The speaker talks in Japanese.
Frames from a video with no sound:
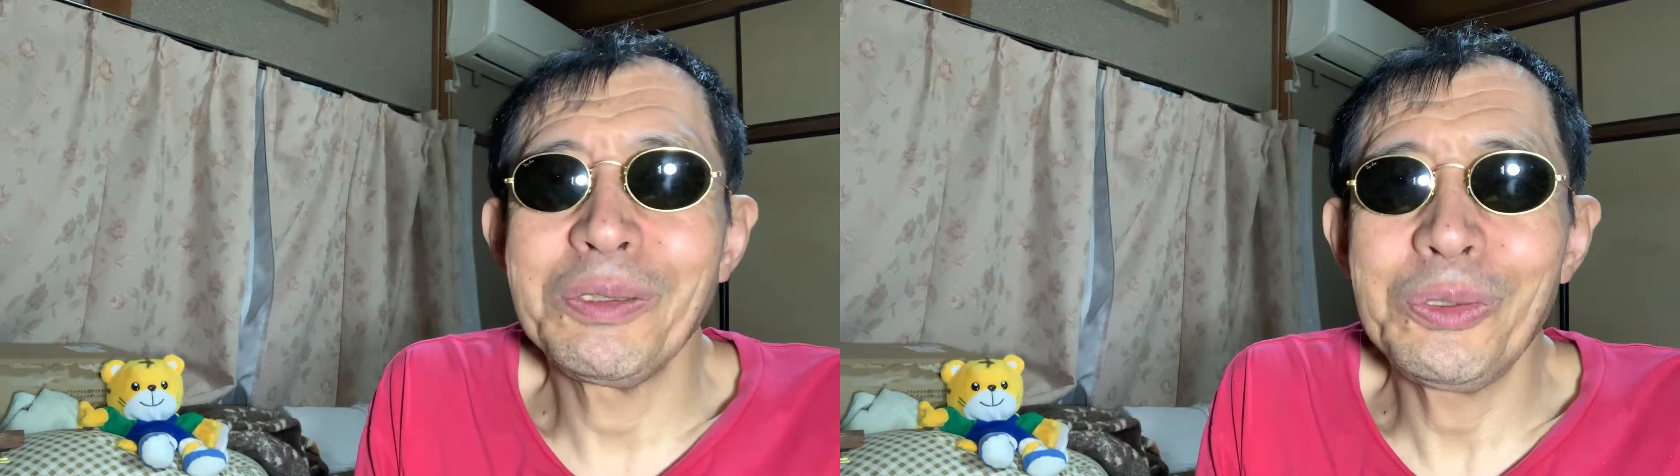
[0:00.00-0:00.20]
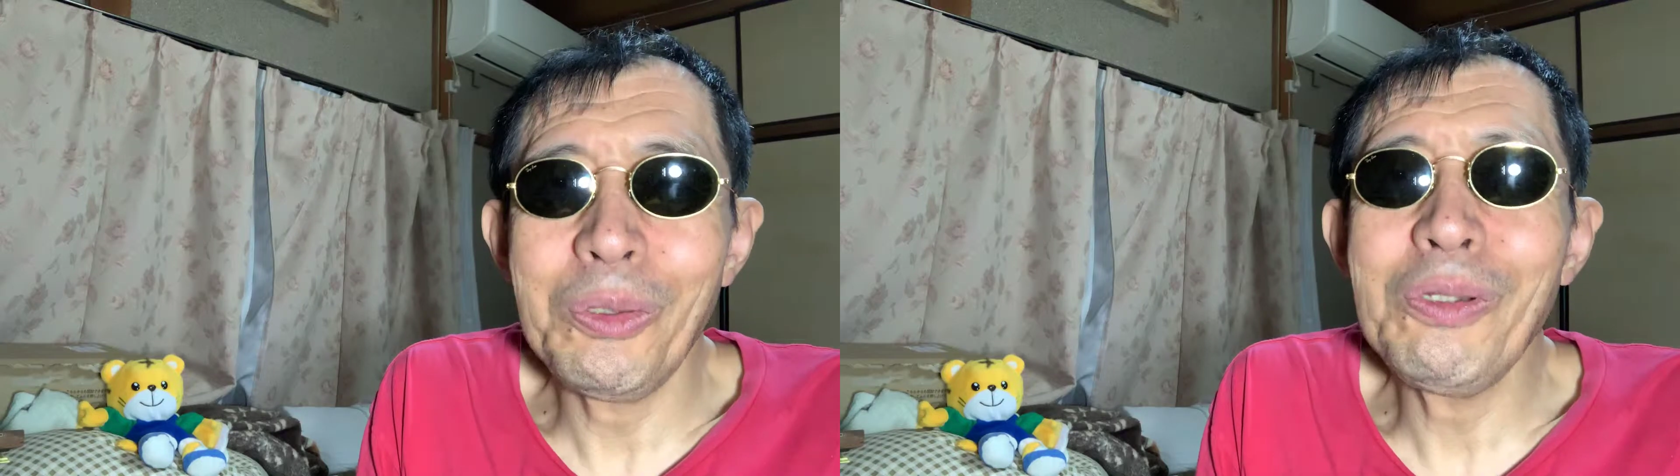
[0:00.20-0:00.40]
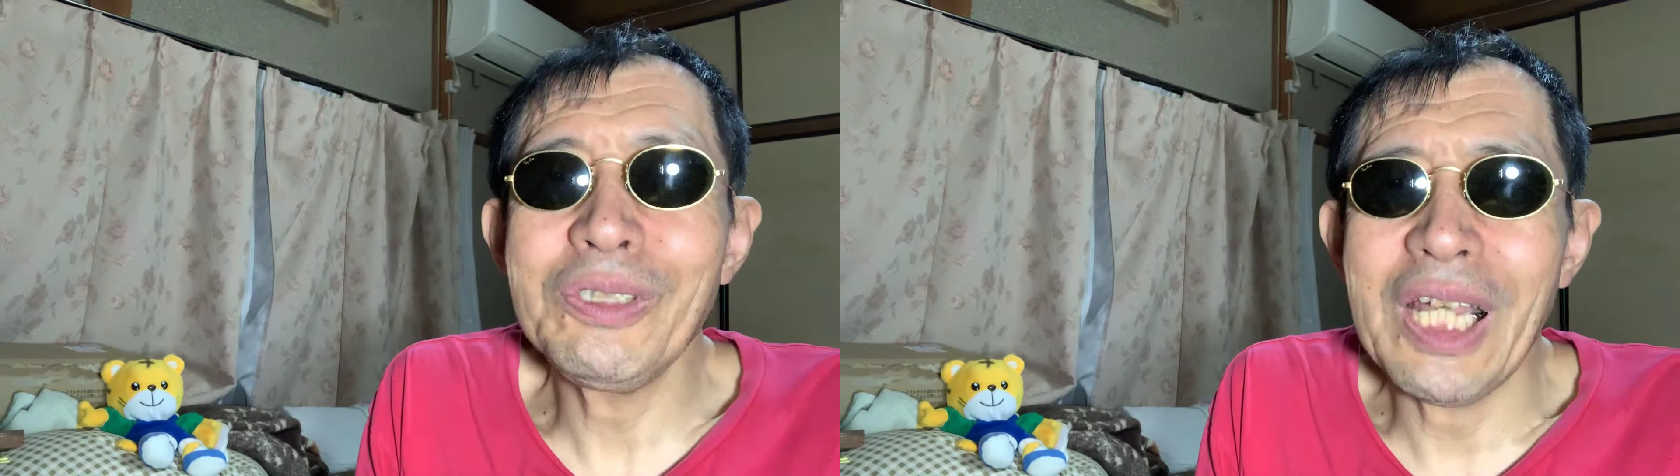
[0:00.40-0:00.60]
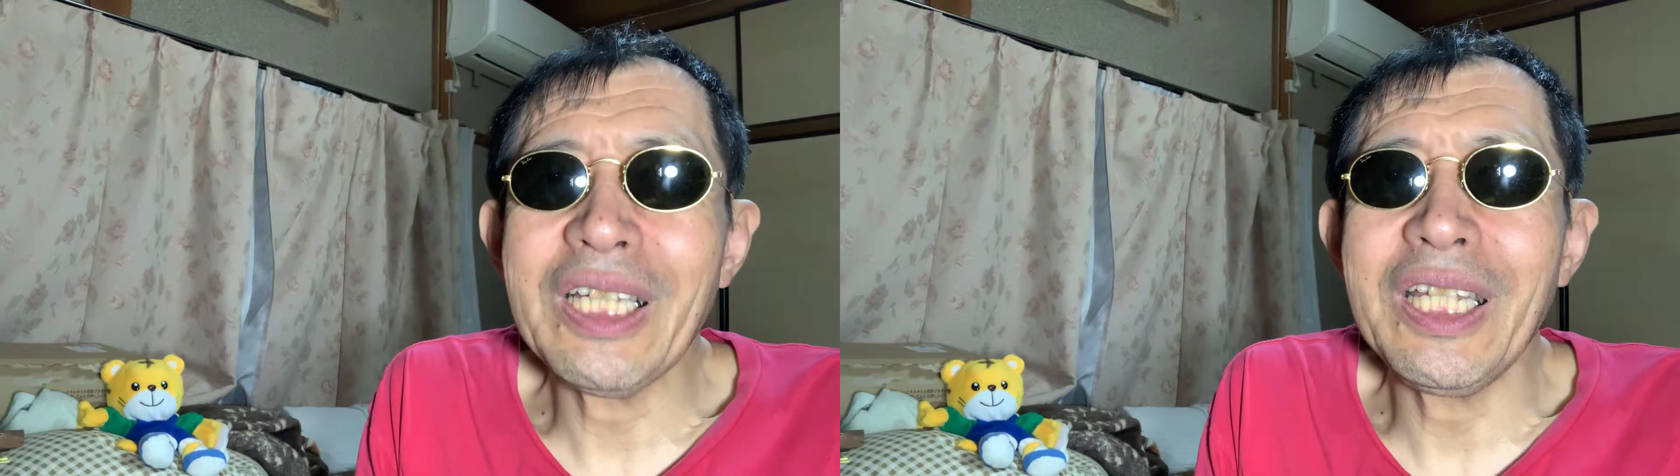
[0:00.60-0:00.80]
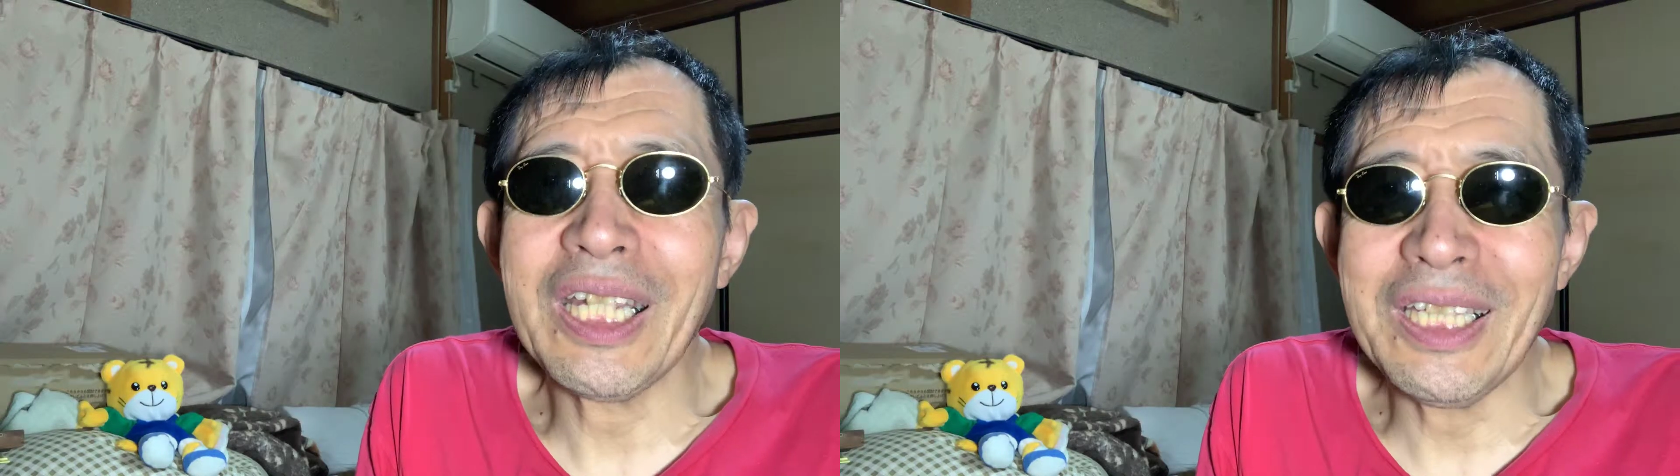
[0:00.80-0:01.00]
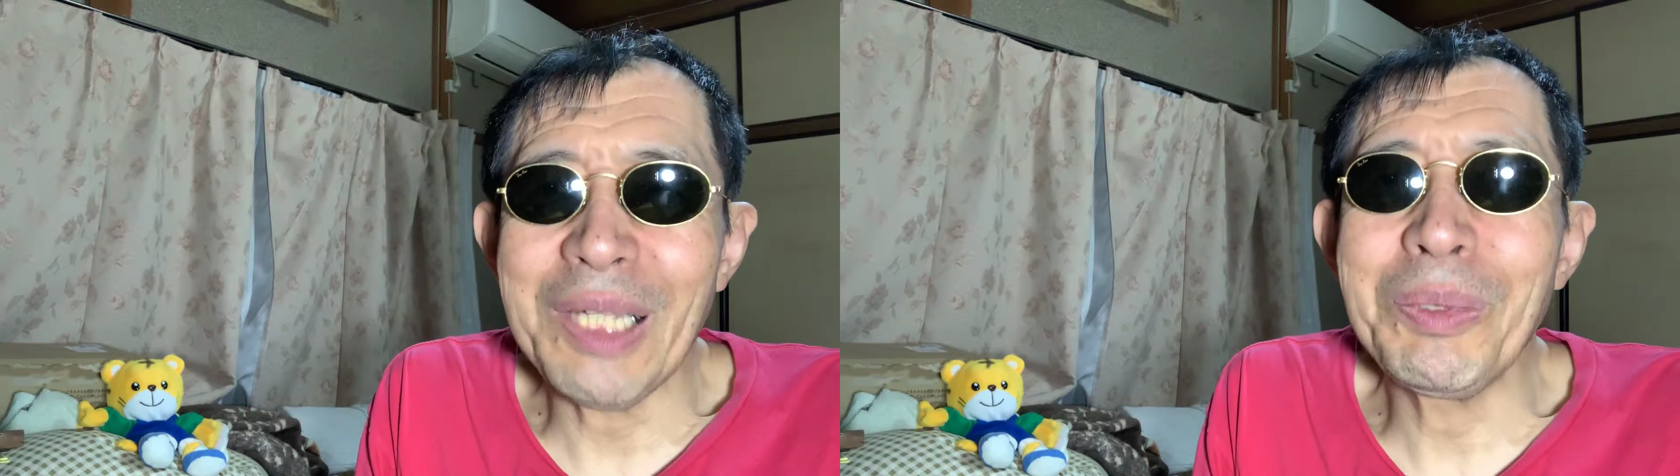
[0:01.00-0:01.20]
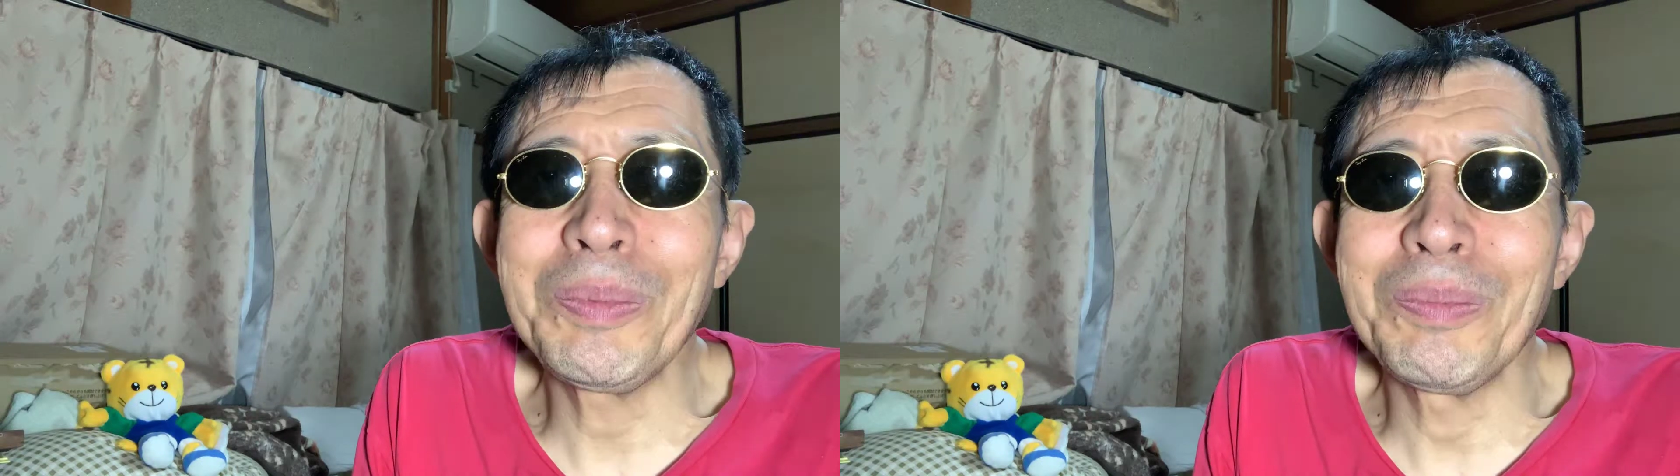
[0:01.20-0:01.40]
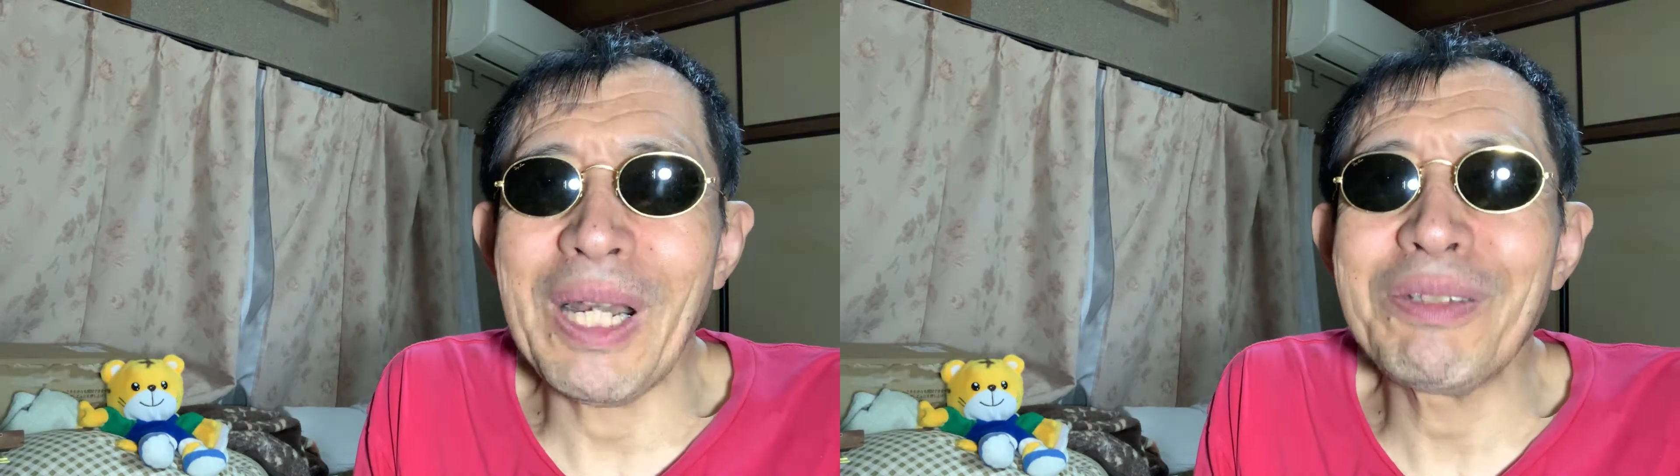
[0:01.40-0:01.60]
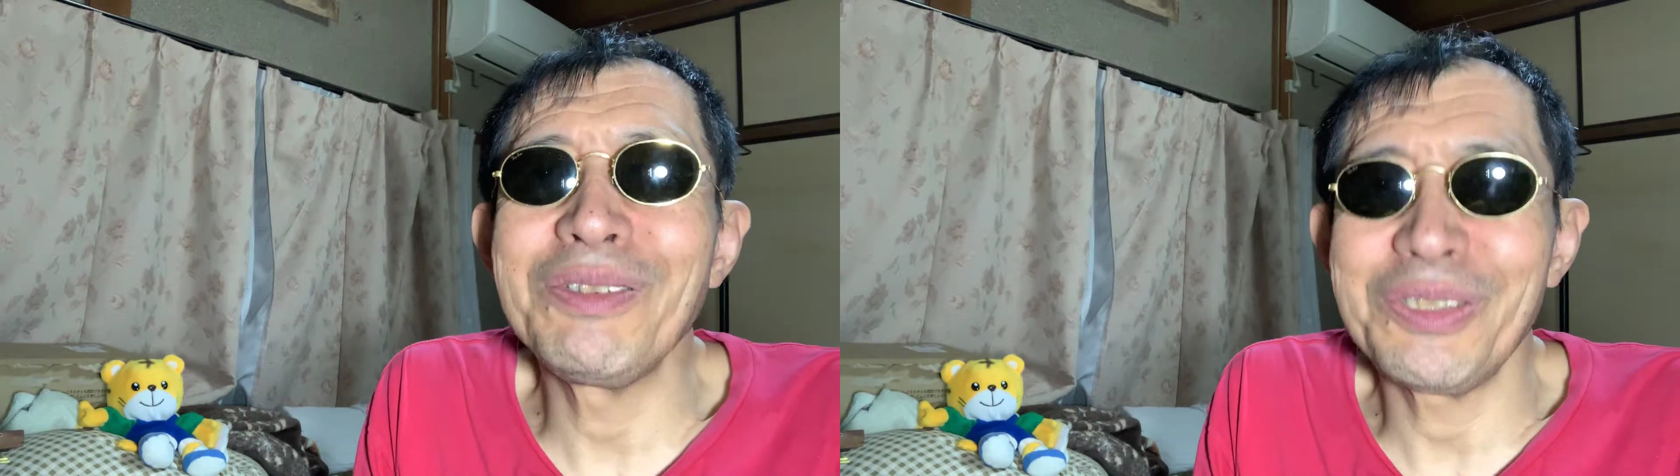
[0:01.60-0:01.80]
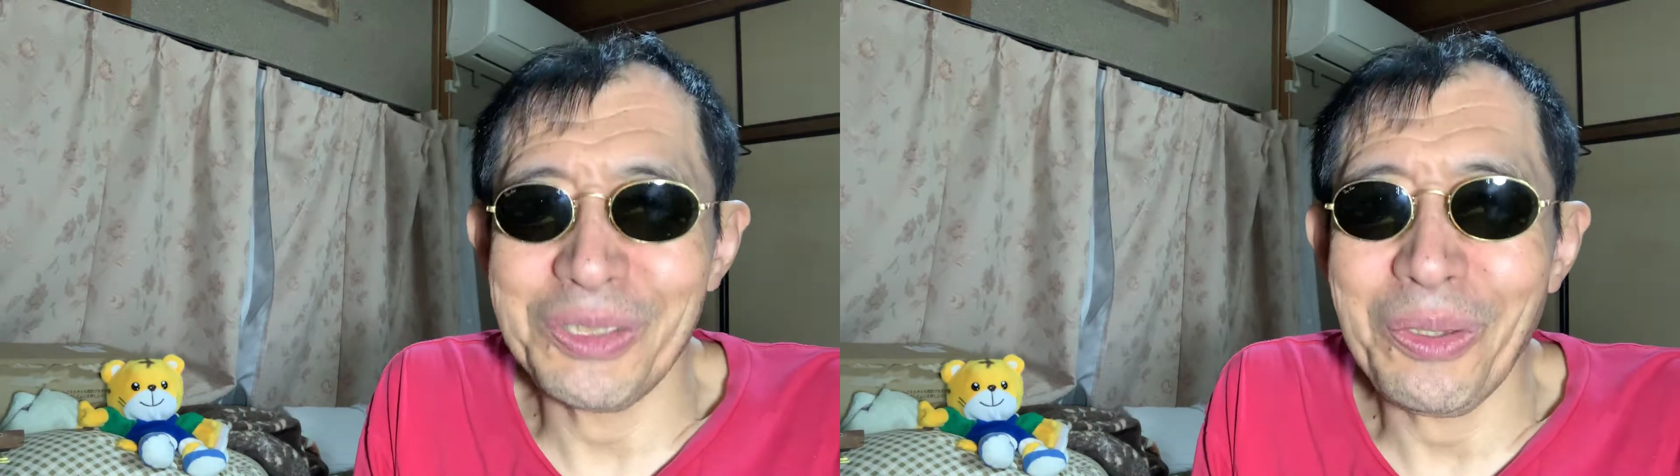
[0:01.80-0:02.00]
努力だけでいけない部分もあるん
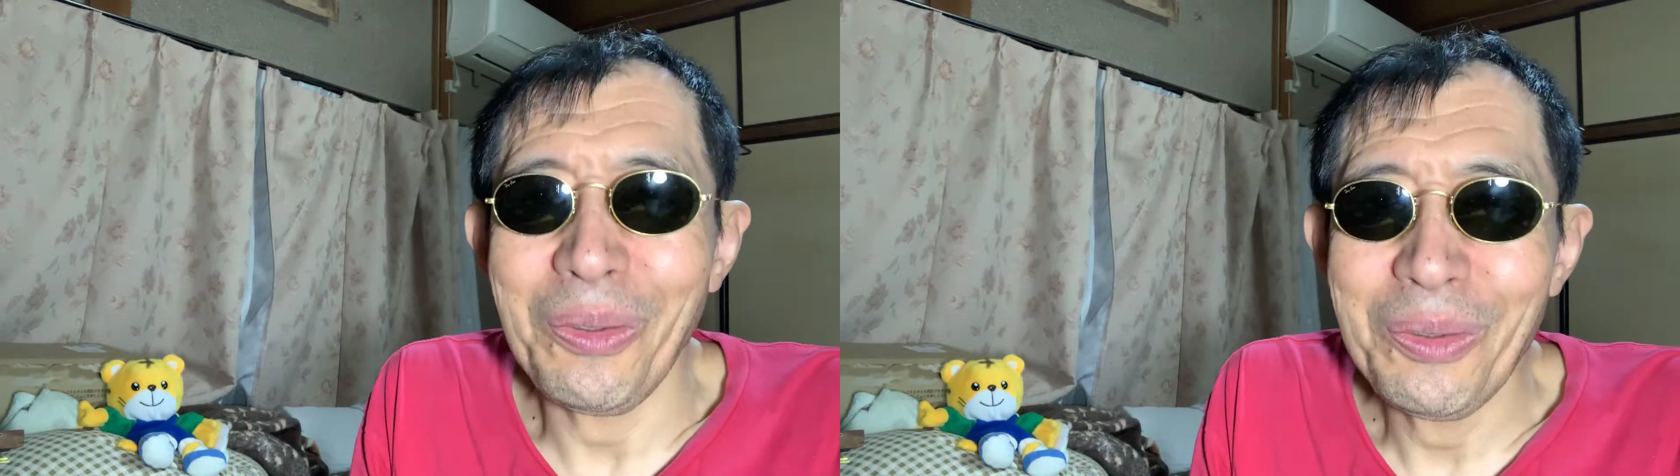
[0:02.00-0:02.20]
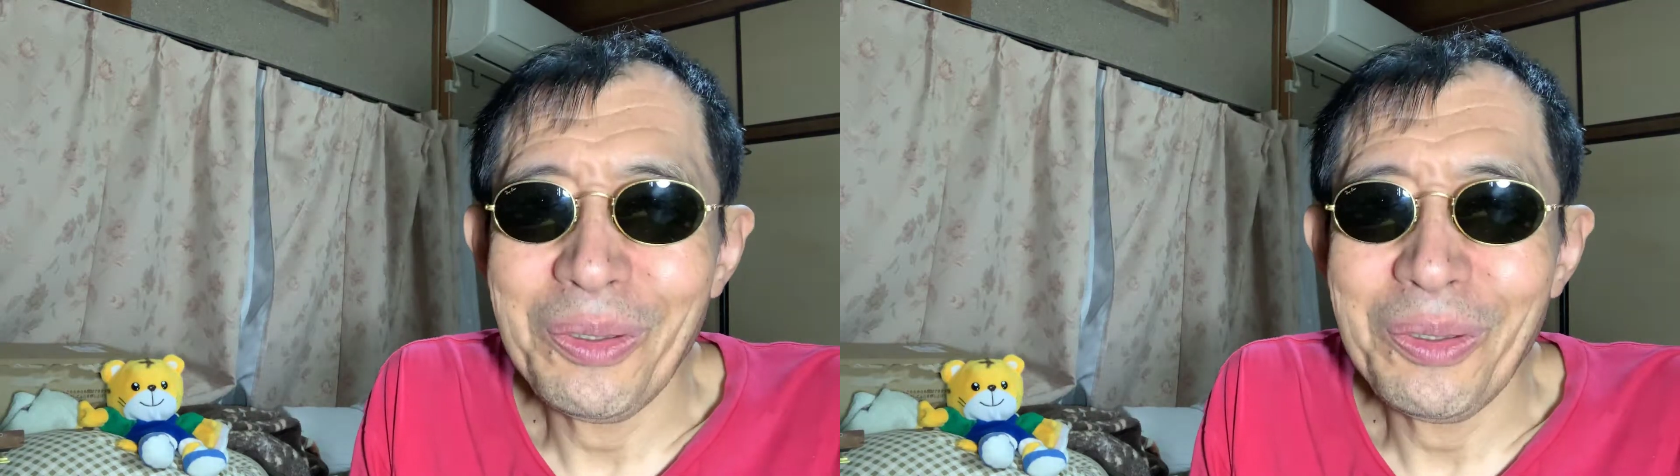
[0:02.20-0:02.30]
ですよ。